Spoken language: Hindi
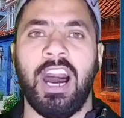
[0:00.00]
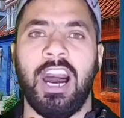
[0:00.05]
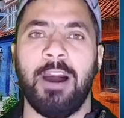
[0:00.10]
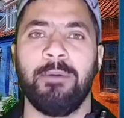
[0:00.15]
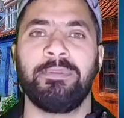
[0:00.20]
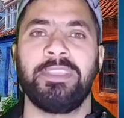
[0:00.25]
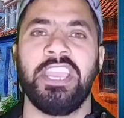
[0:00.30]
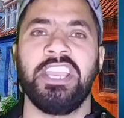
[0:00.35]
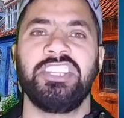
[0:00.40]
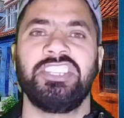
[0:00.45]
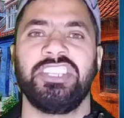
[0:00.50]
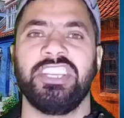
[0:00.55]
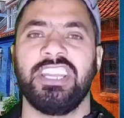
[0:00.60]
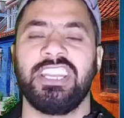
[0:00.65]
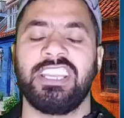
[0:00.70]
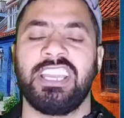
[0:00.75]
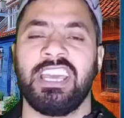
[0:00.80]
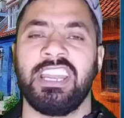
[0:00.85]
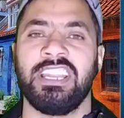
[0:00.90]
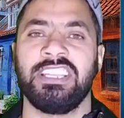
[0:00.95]
आपके एक
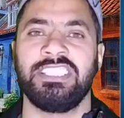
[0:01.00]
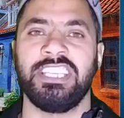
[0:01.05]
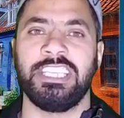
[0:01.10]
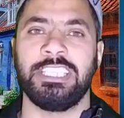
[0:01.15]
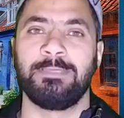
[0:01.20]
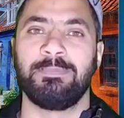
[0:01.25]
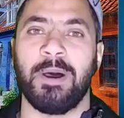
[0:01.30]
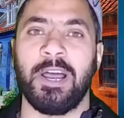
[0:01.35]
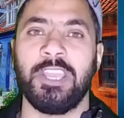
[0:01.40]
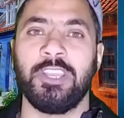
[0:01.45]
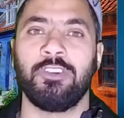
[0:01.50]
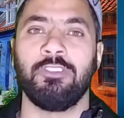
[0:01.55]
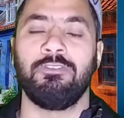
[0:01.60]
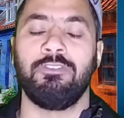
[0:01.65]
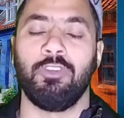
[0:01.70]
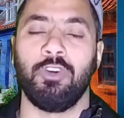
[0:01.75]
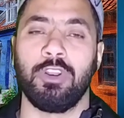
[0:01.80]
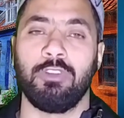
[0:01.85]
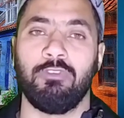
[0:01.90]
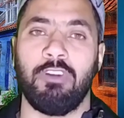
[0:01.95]
शेयर करने से इस भाई को
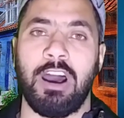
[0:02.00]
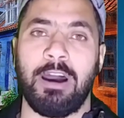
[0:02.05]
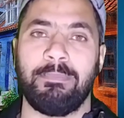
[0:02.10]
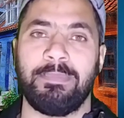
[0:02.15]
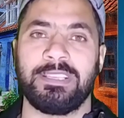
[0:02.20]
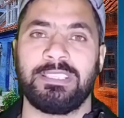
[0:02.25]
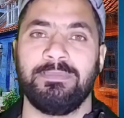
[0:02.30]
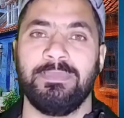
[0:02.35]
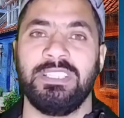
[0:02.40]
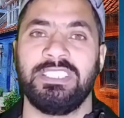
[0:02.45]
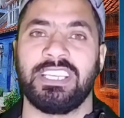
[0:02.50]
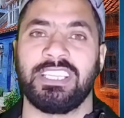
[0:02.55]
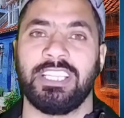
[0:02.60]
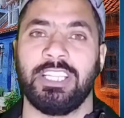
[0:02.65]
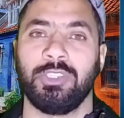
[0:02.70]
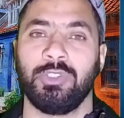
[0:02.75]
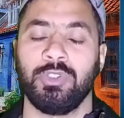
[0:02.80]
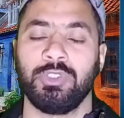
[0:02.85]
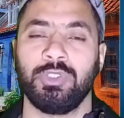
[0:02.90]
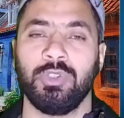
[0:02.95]
फोन वापस मिल
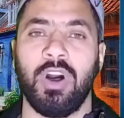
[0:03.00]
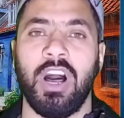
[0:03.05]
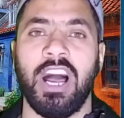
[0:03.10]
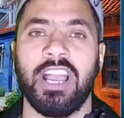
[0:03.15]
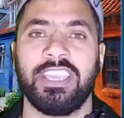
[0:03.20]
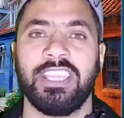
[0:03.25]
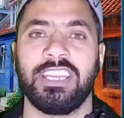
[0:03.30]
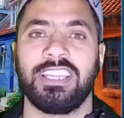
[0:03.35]
सकता है दोस्तों